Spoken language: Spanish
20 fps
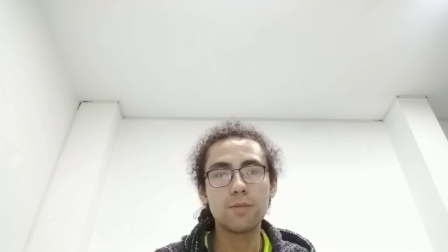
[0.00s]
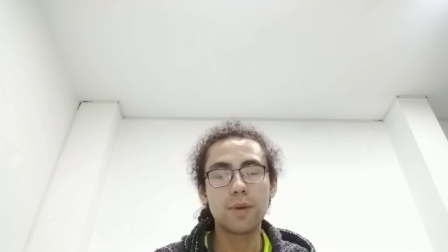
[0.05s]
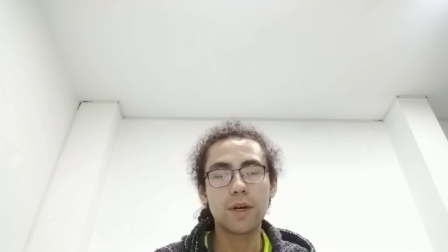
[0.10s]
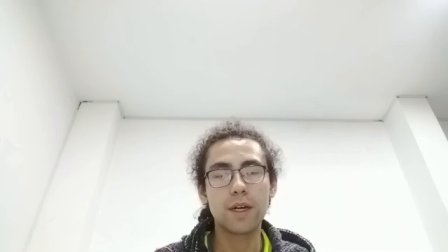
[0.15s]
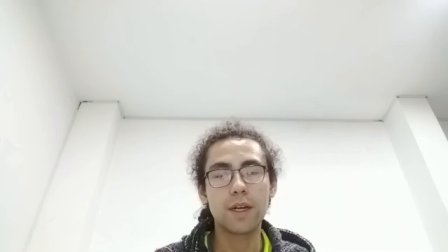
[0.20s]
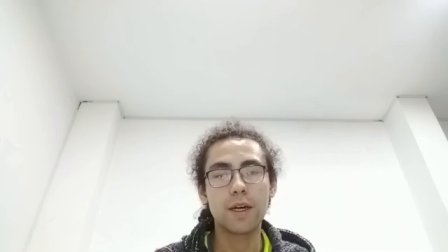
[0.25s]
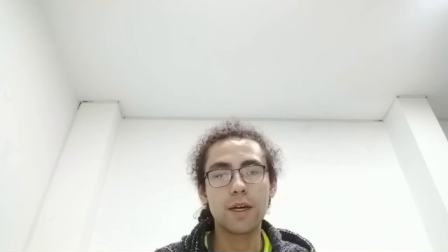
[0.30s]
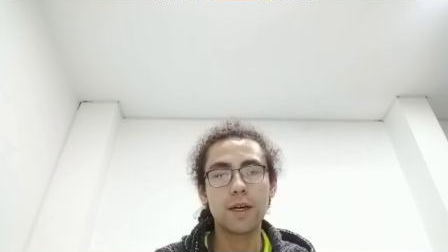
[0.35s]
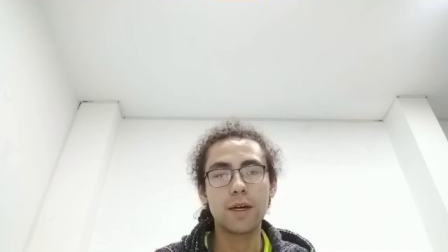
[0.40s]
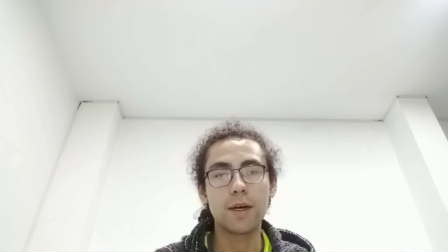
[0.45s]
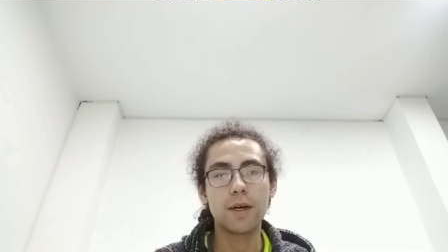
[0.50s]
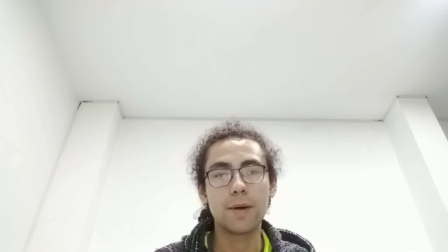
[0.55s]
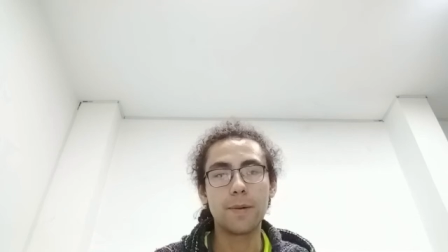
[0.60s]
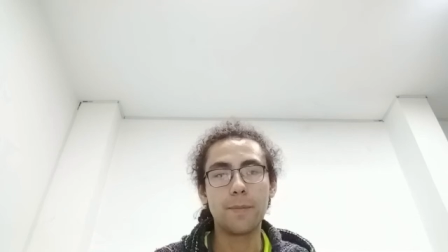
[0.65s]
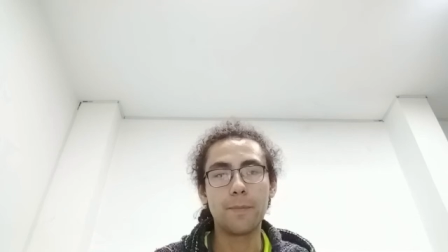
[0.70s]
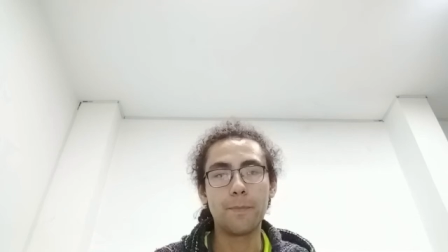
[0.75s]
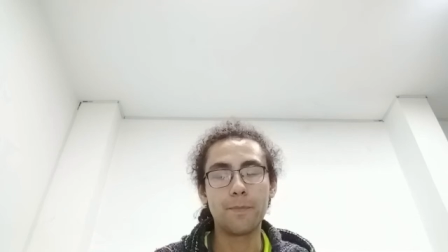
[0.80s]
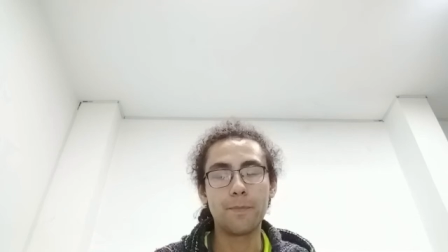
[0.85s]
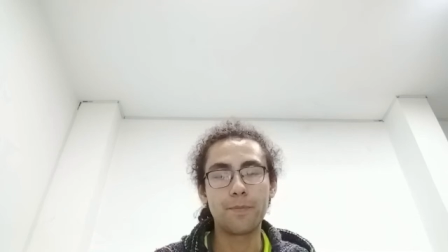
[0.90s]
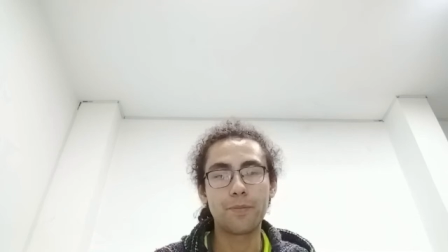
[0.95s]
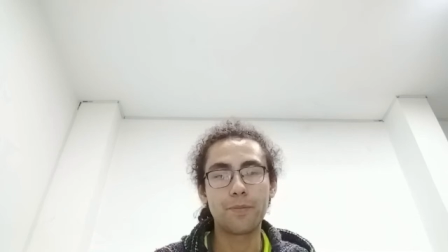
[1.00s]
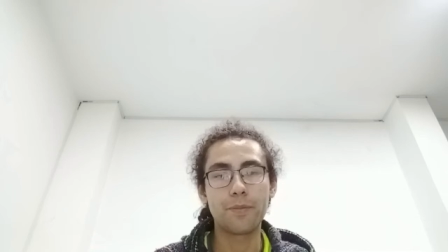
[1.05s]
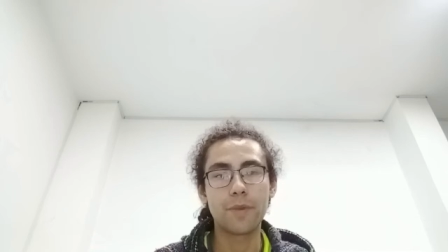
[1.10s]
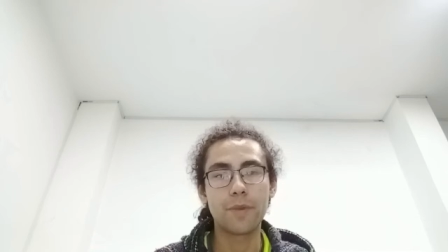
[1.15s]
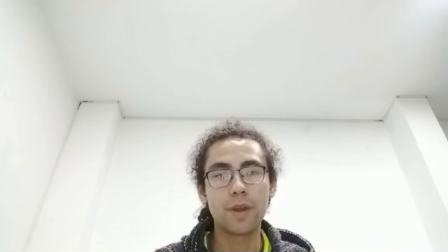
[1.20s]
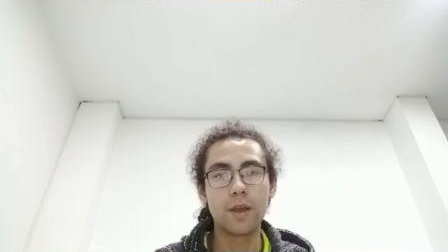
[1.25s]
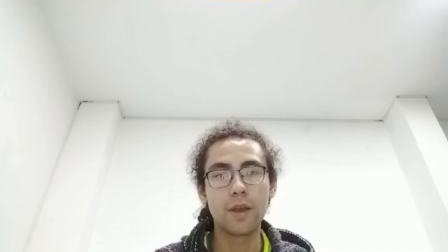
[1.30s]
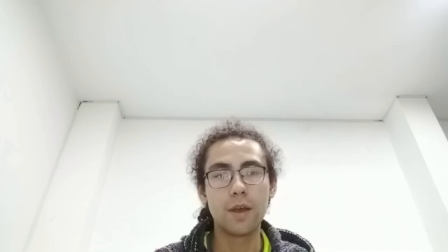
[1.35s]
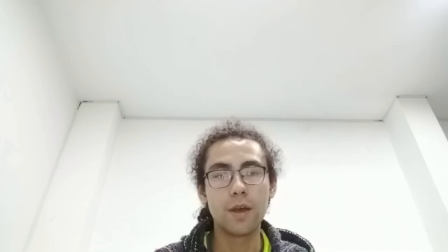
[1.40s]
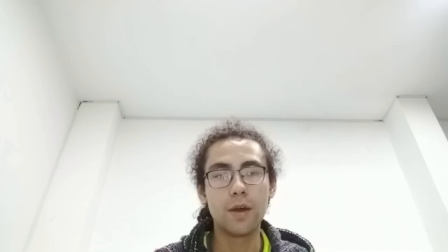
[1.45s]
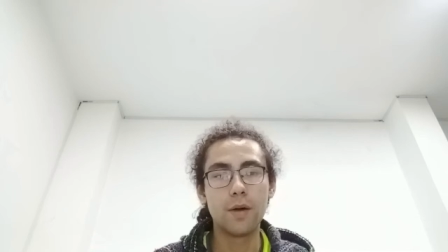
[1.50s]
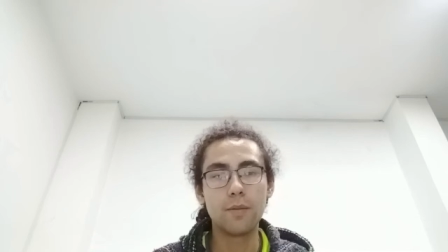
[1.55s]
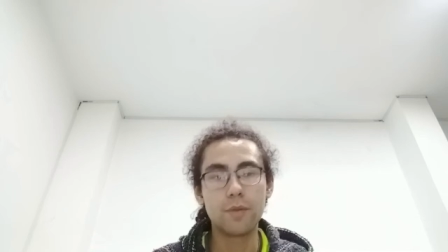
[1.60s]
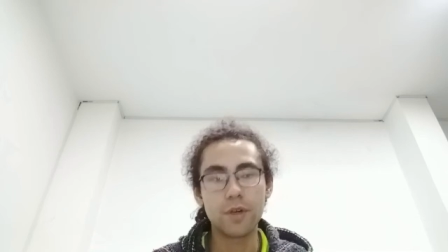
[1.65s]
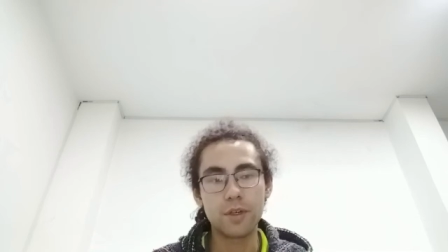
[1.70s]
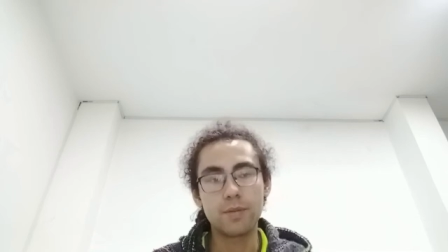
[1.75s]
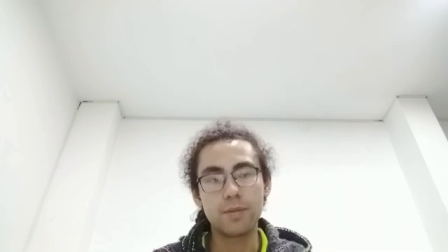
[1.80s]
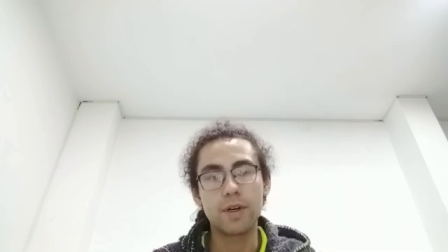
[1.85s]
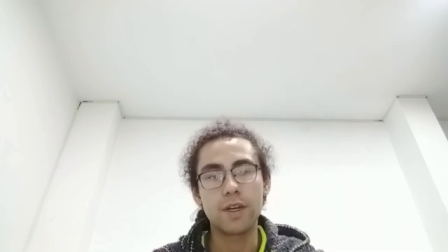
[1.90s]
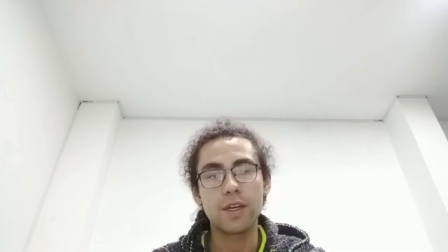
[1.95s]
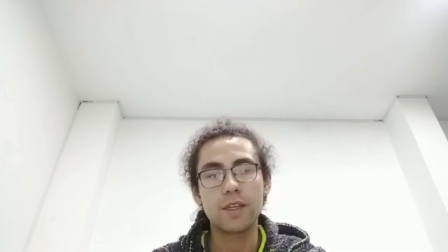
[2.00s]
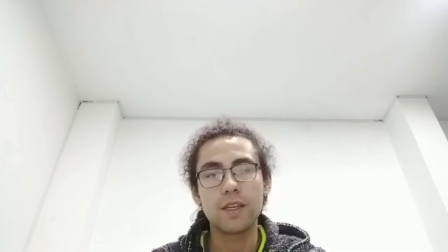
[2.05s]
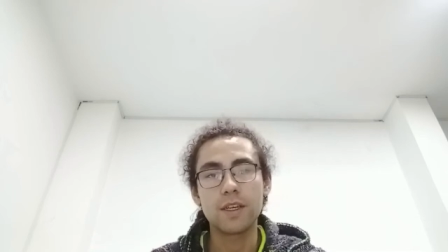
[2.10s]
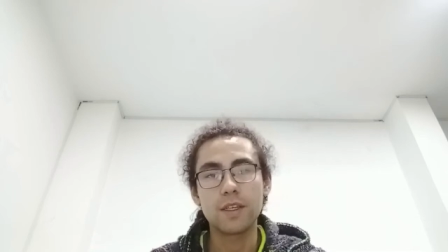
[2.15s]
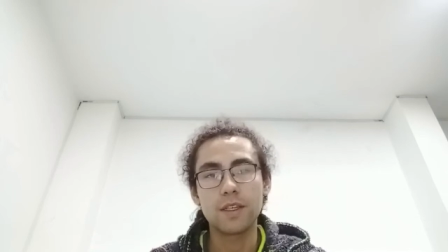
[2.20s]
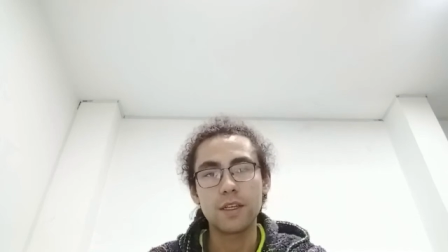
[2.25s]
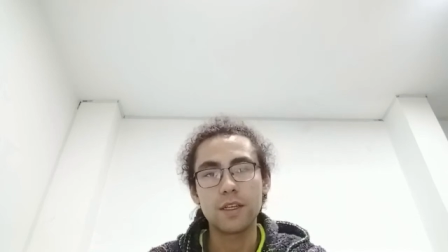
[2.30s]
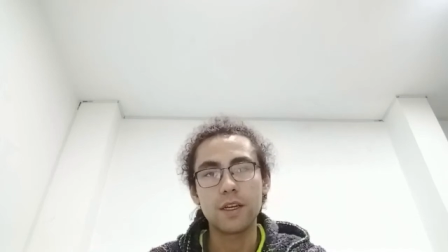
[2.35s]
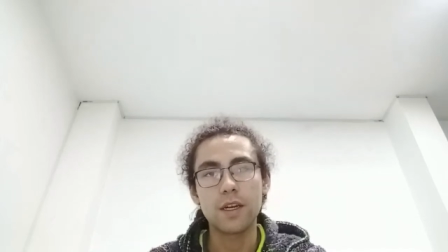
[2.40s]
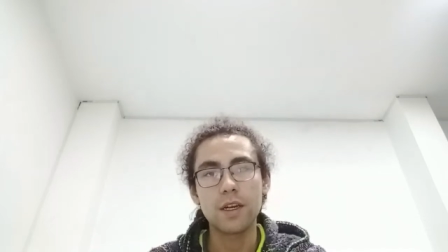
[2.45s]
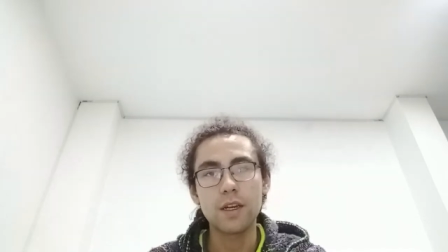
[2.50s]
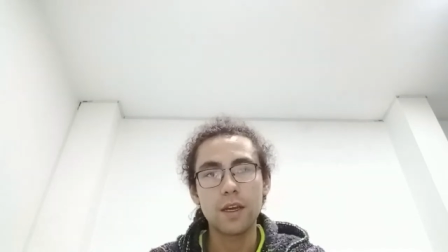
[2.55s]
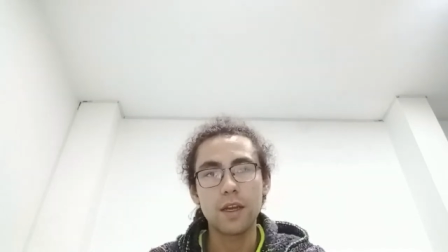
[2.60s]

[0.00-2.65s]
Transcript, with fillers: para pues para testear